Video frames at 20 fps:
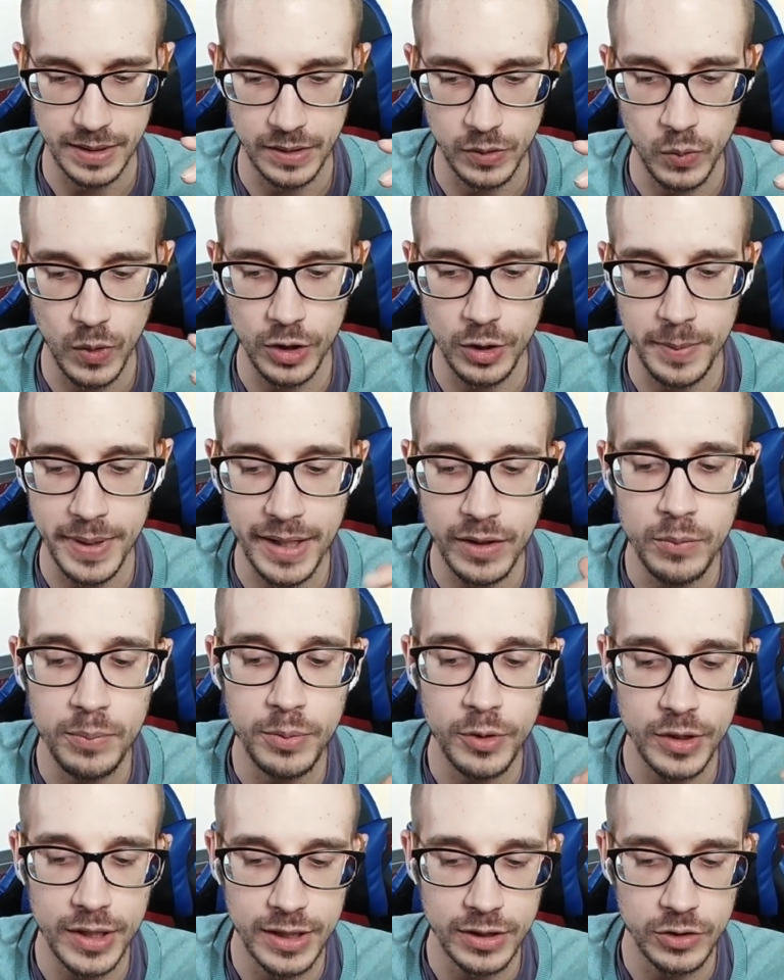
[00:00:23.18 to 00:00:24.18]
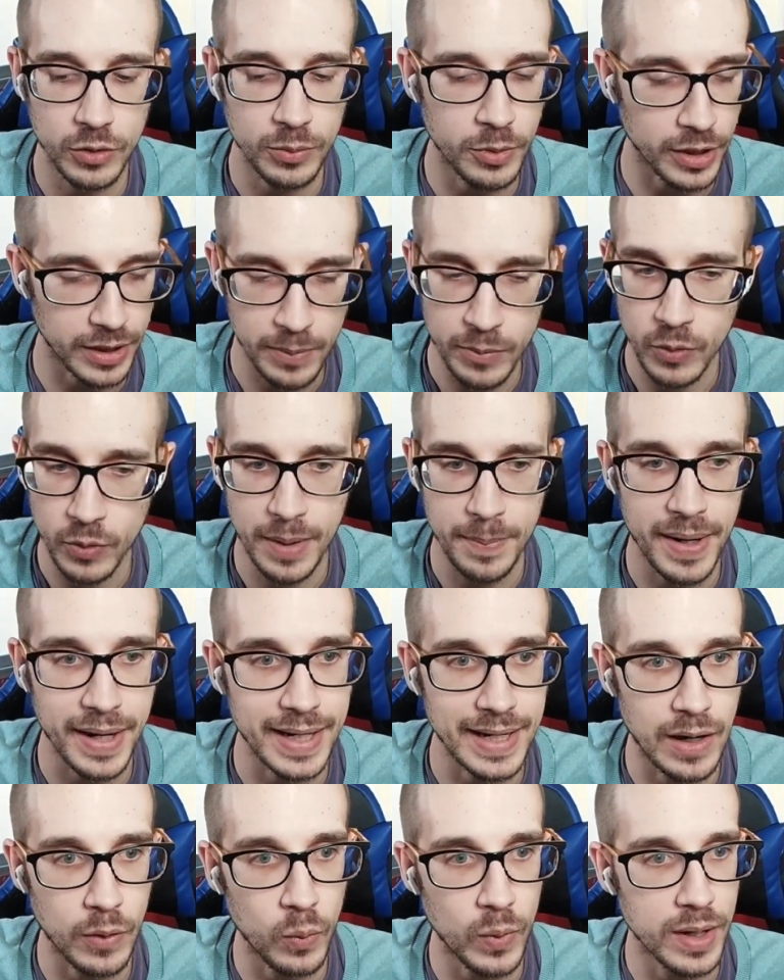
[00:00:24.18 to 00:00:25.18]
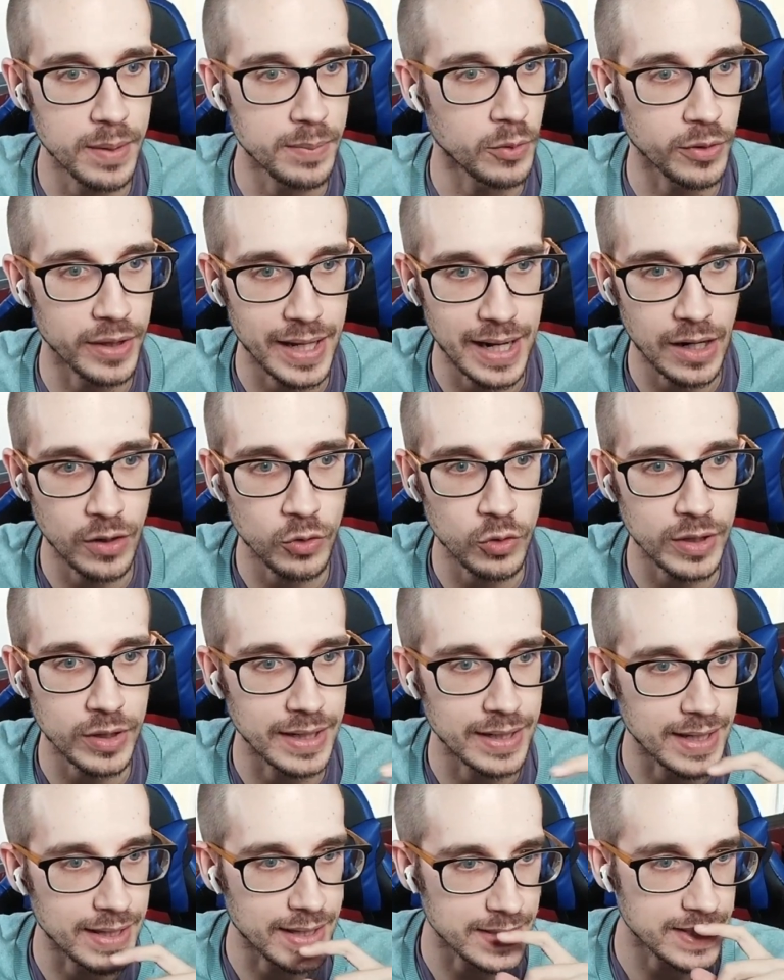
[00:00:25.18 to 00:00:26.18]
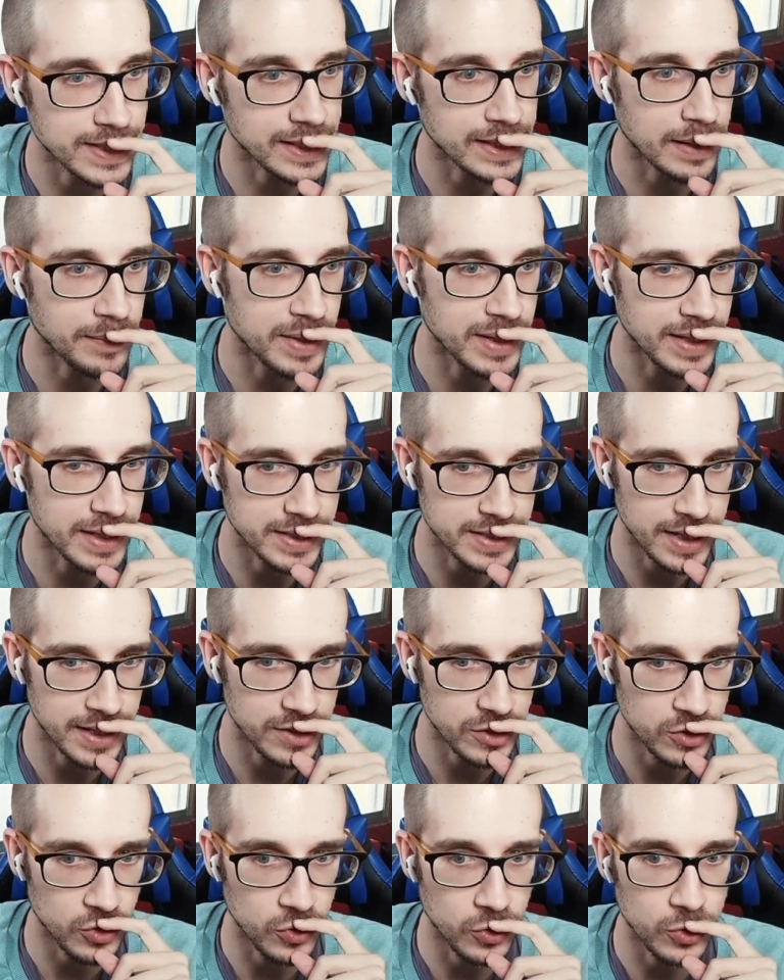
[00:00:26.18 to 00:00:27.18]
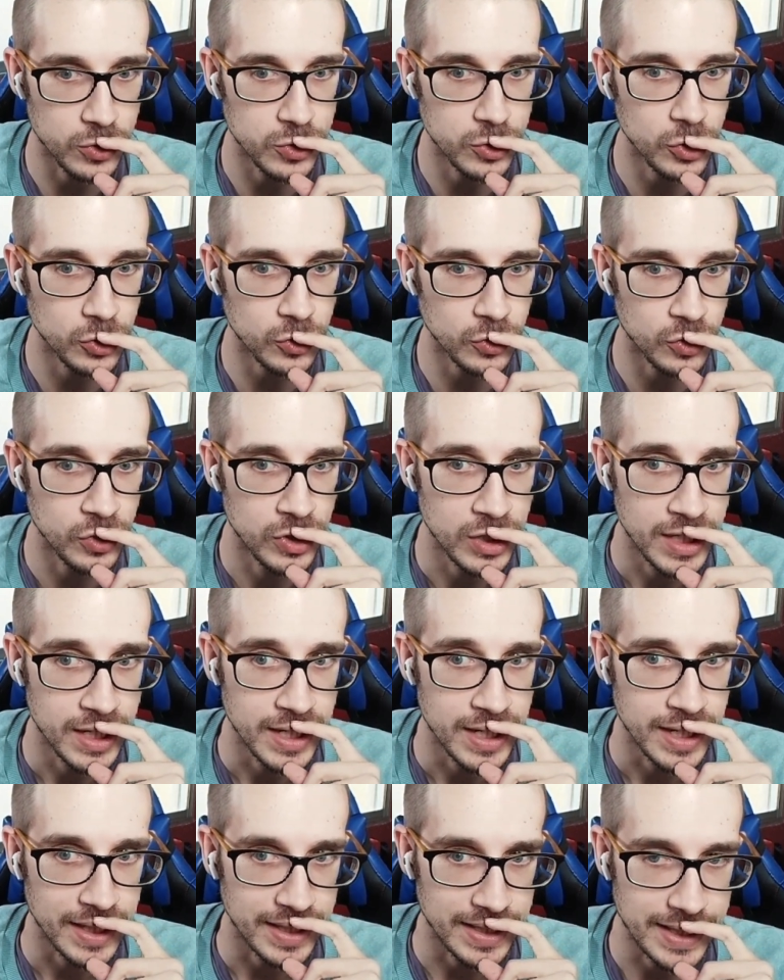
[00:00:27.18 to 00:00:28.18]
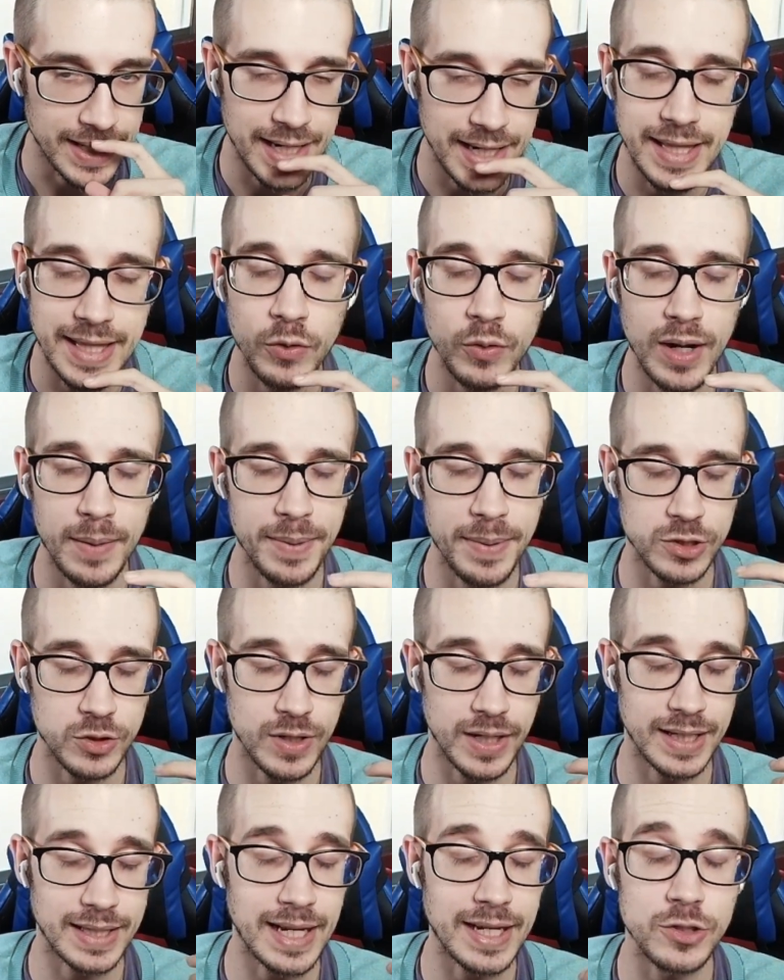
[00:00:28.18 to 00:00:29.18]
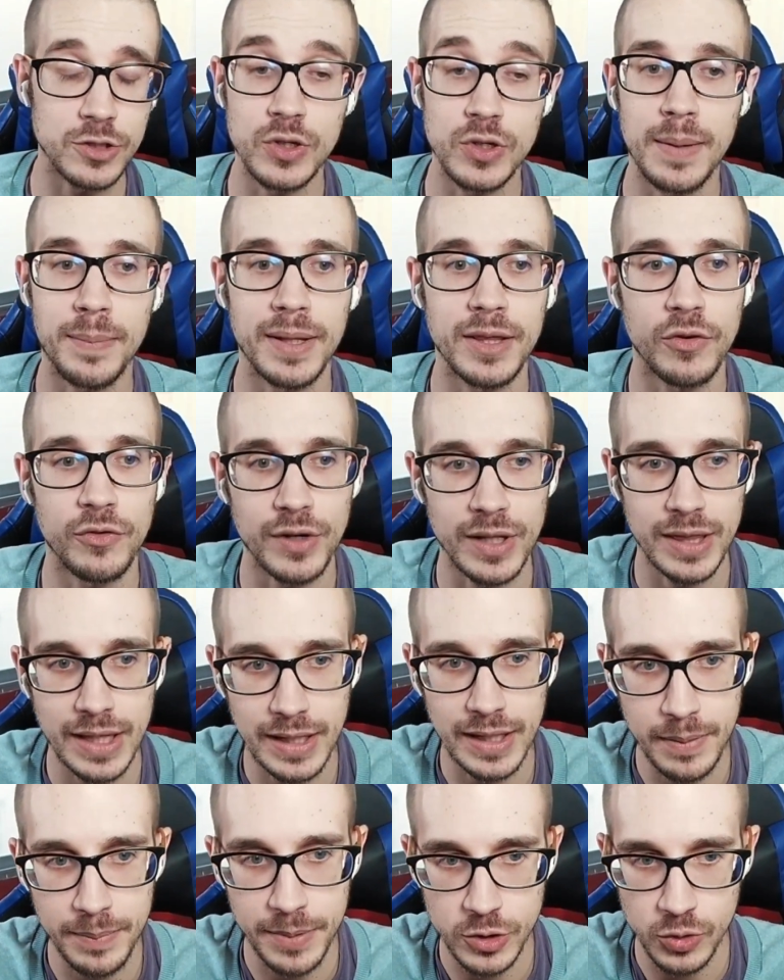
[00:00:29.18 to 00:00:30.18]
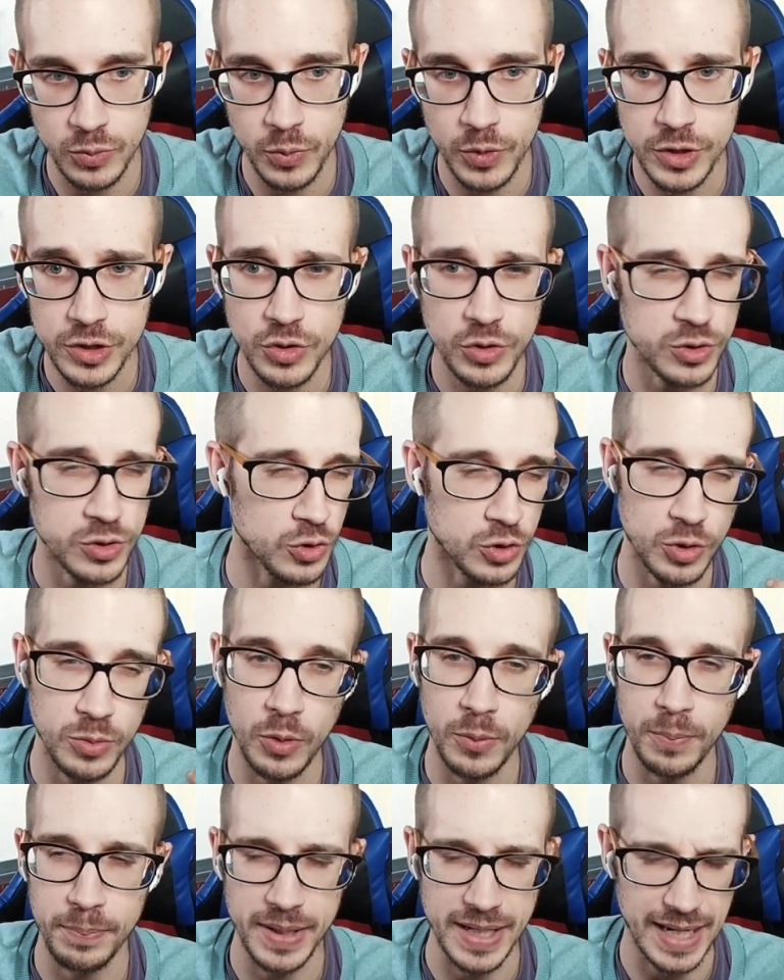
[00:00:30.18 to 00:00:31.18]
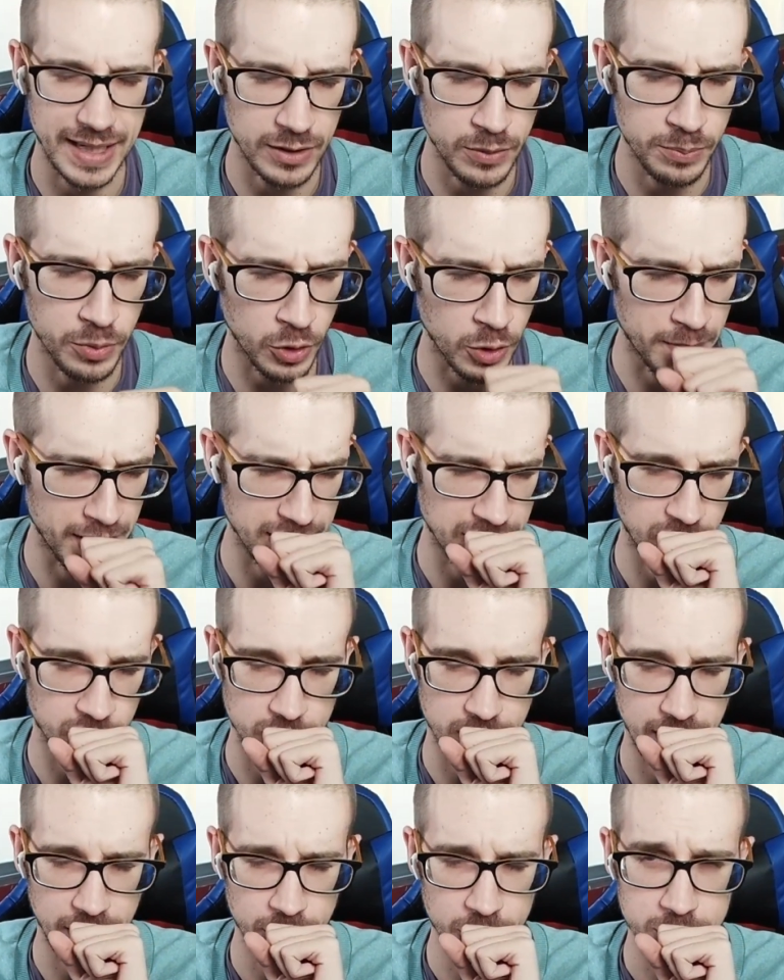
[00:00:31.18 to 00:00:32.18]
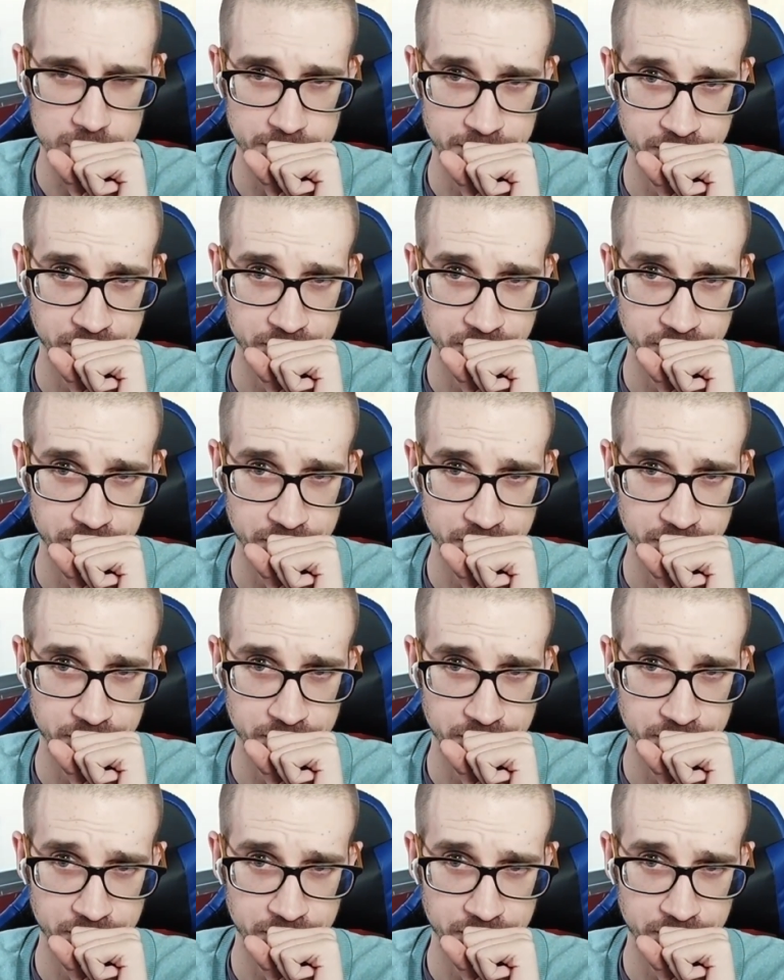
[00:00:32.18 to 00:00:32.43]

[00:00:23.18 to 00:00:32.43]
Cuando me llega un proyecto, por ejemplo, una página web o de algo que necesite también diseño, yo ya tengo una persona que tal y soy capaz de ofrecerle el presupuesto. Esto es como pillarte un poco más los dedos.